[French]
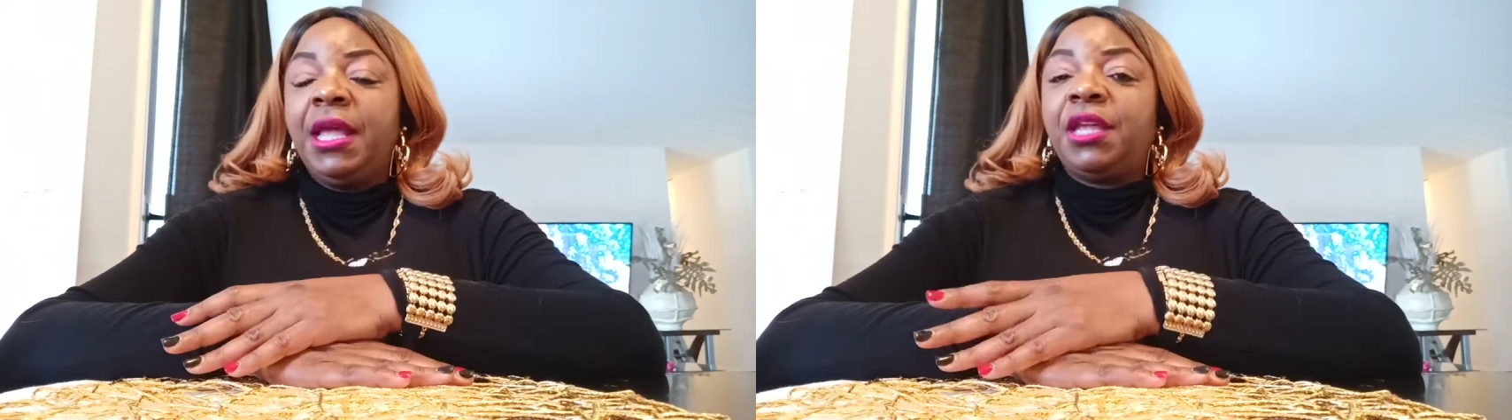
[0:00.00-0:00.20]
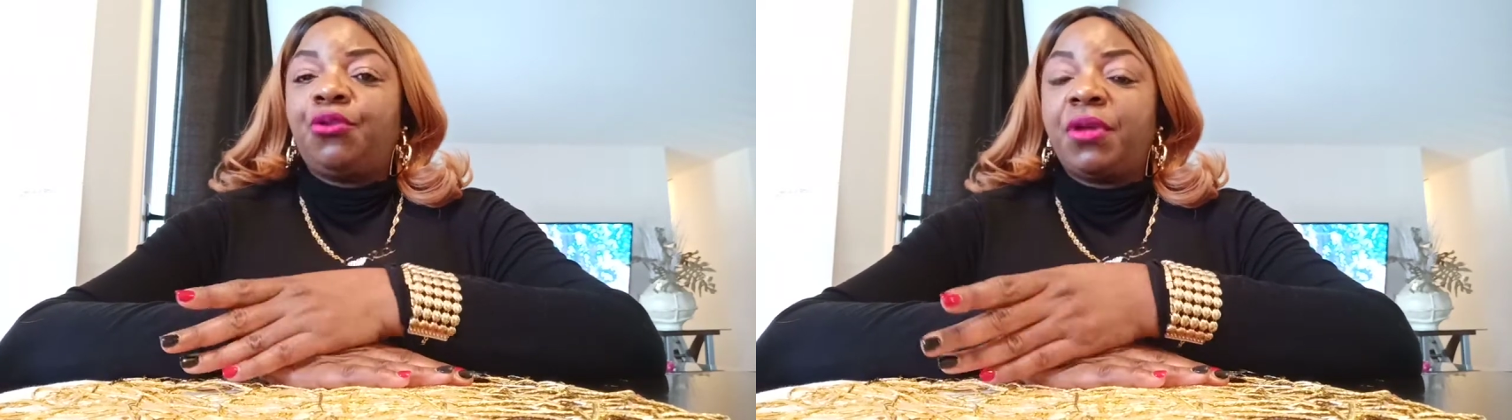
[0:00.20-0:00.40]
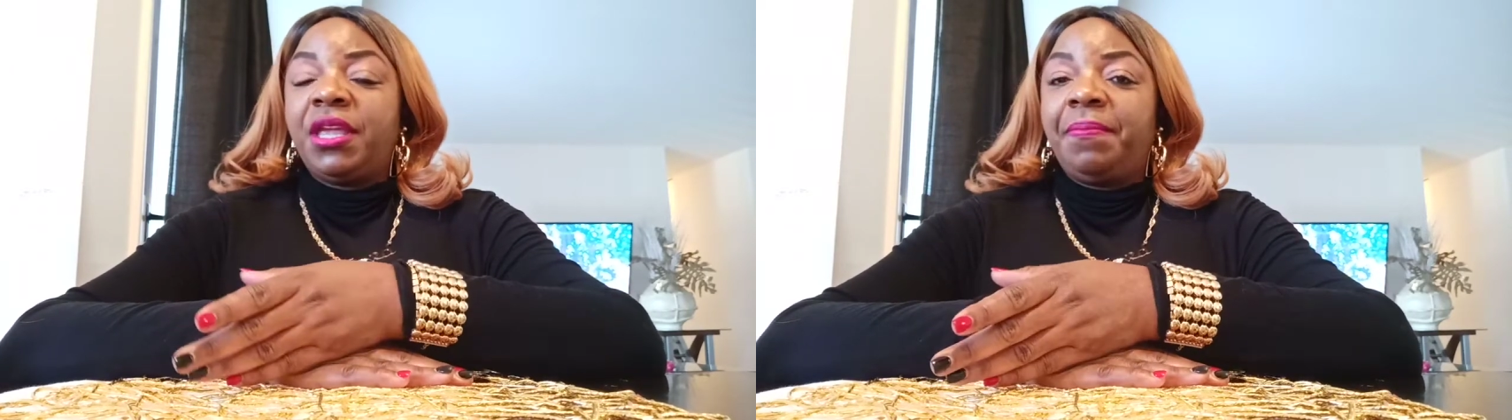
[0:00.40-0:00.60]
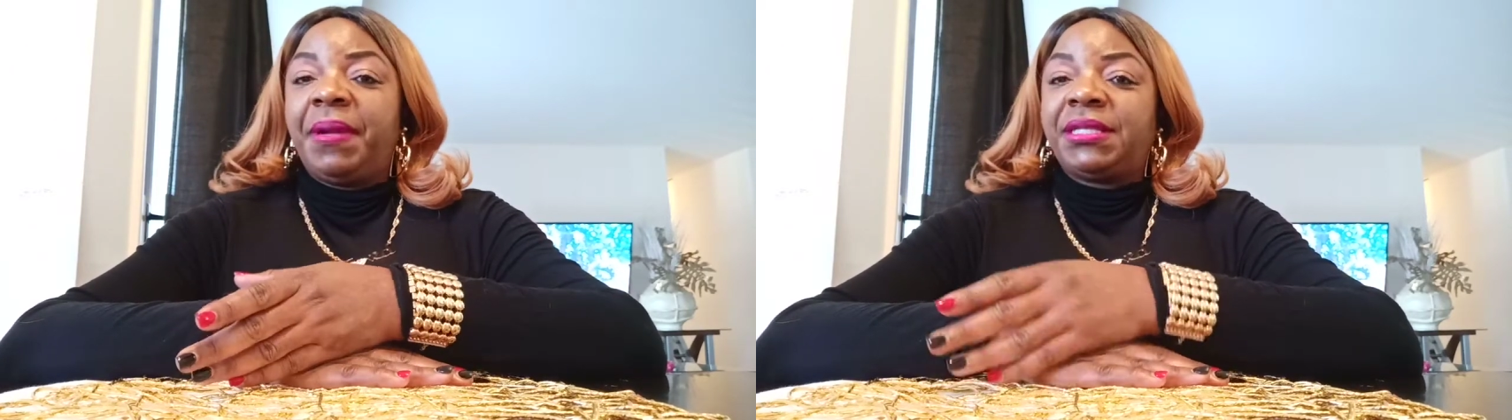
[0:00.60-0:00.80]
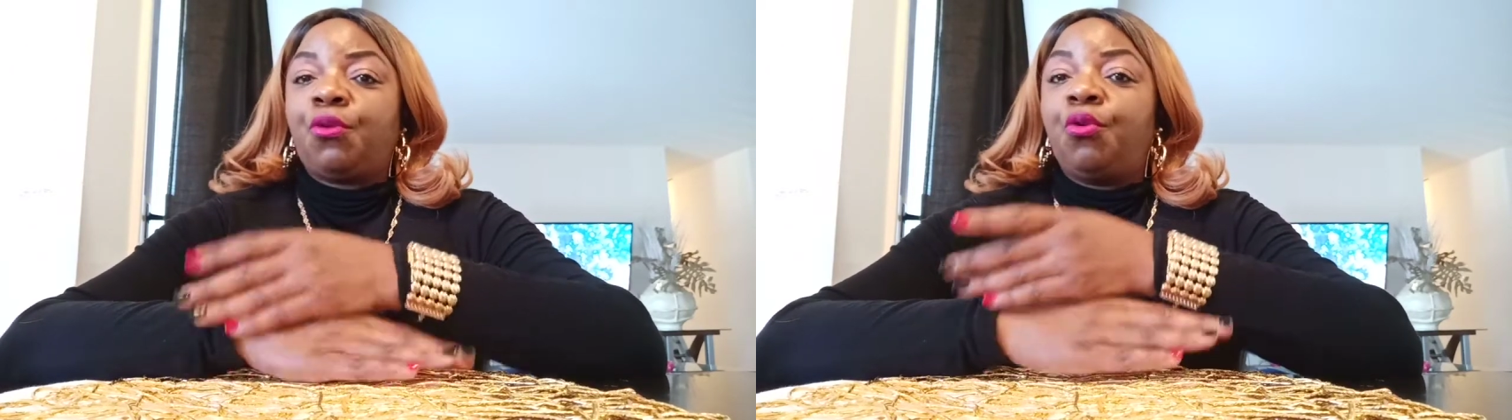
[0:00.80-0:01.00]
qui te quitte pas,
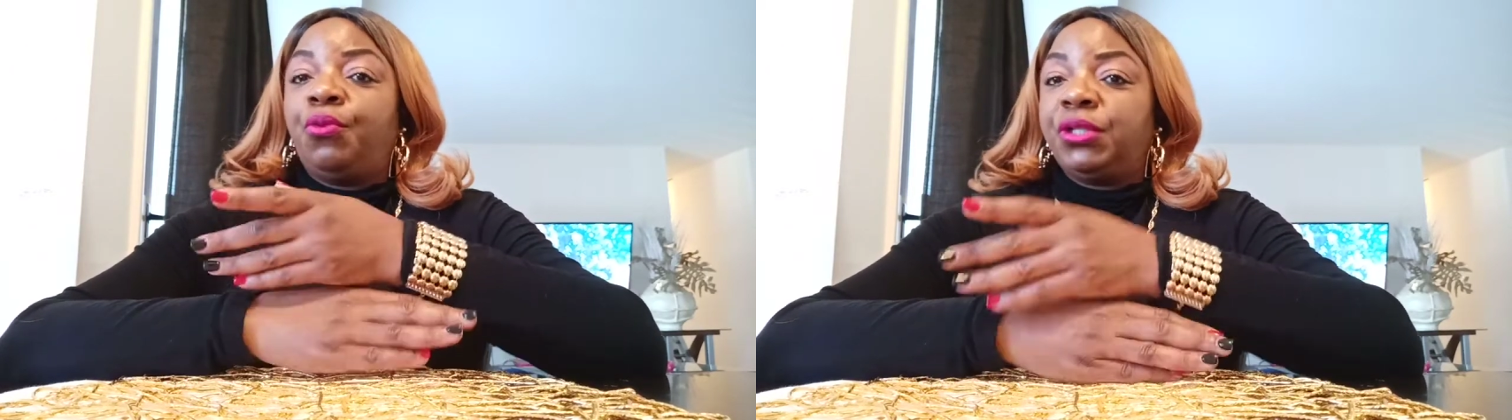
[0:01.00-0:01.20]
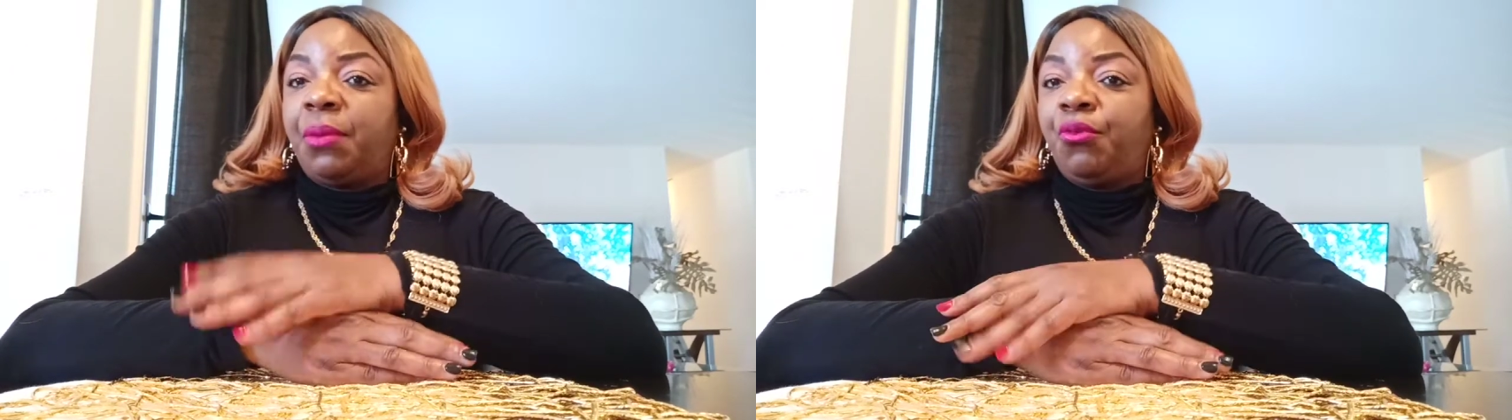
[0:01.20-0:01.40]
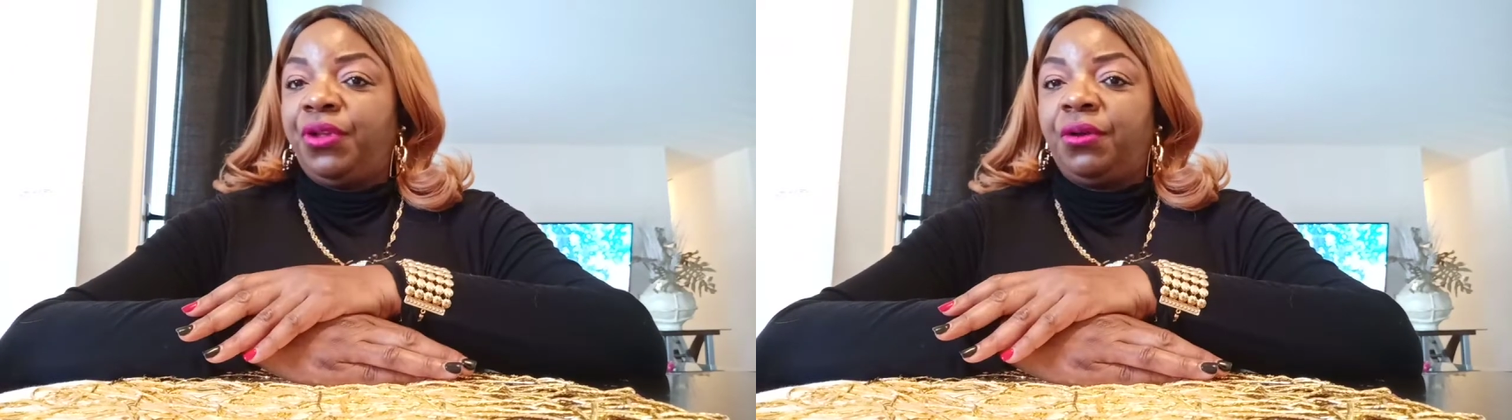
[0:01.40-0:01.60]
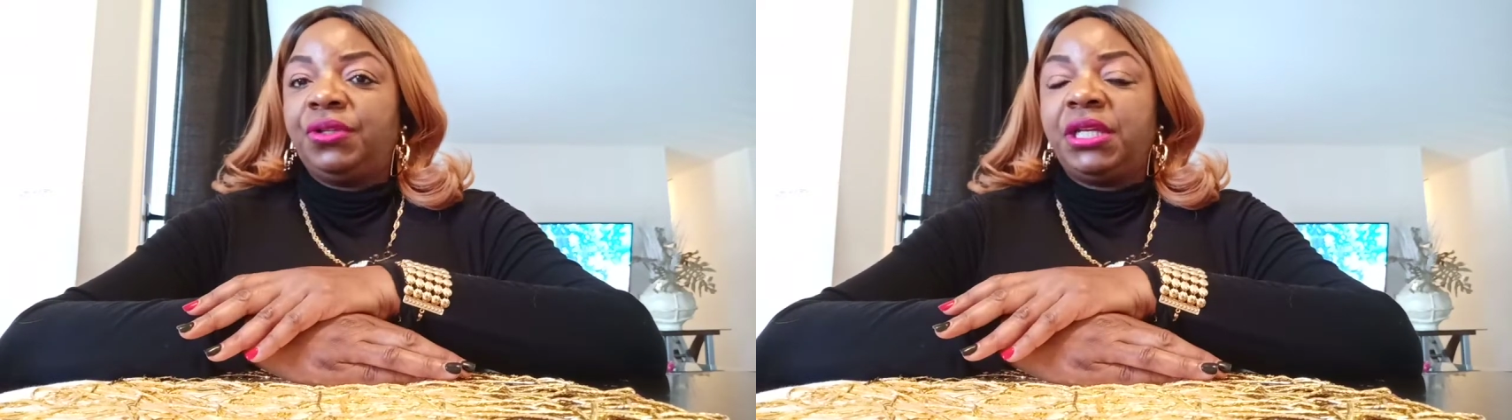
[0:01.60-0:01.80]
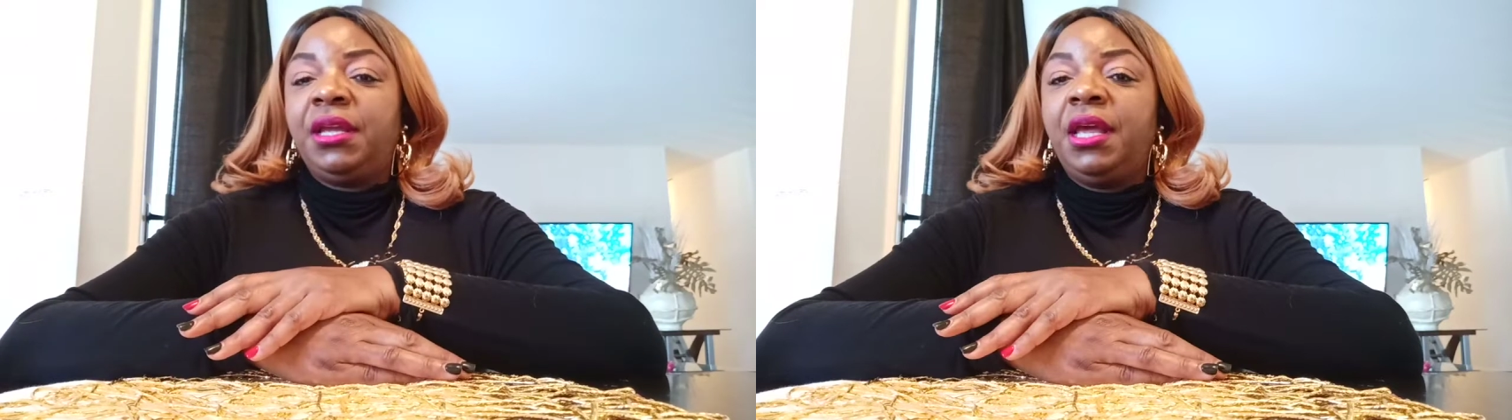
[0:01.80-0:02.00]
ça commence à me
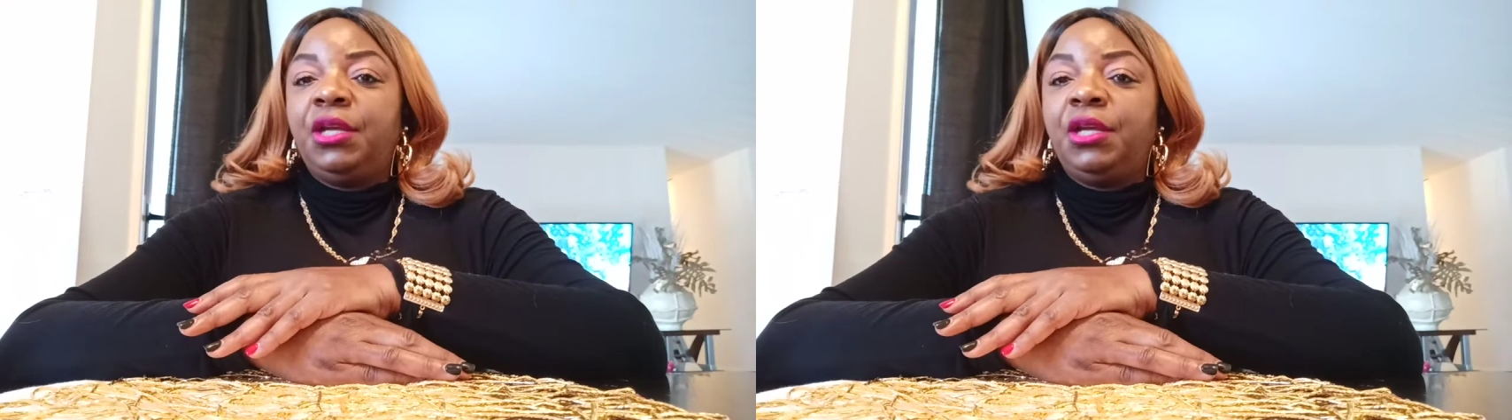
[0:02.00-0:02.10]
déranger.